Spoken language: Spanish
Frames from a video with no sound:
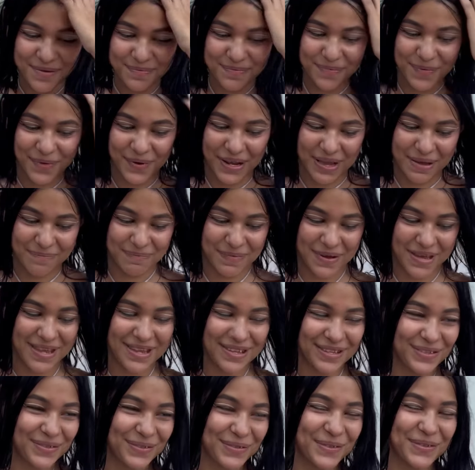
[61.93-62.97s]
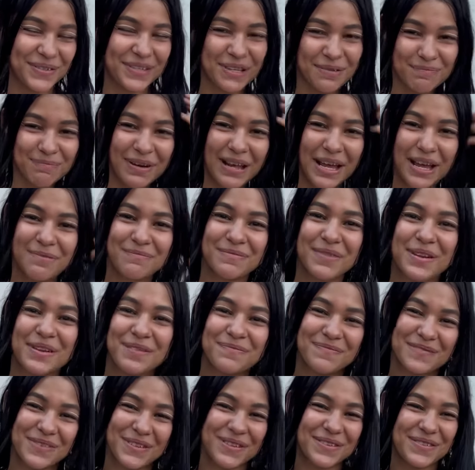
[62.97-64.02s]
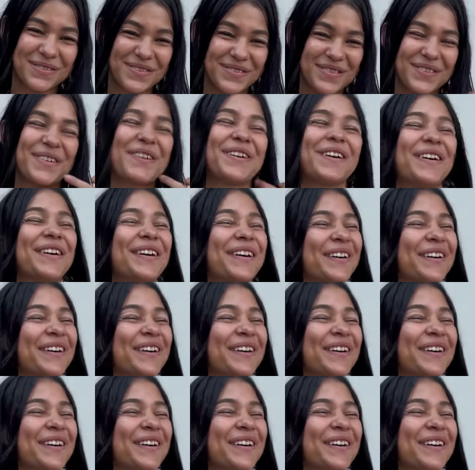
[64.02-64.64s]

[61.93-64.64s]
Porque pues uno siempre cambia de opinión. Ah,